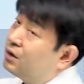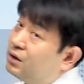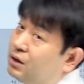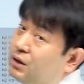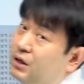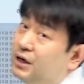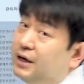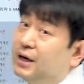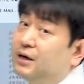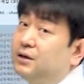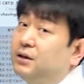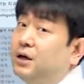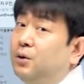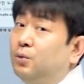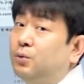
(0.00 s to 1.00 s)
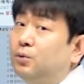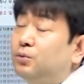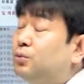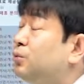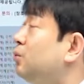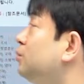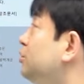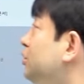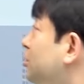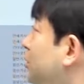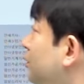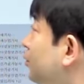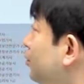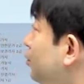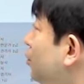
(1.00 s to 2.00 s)
클릭하는 내용으로 들어오시게
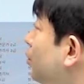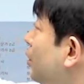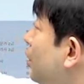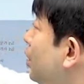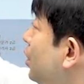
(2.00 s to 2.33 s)
되면요.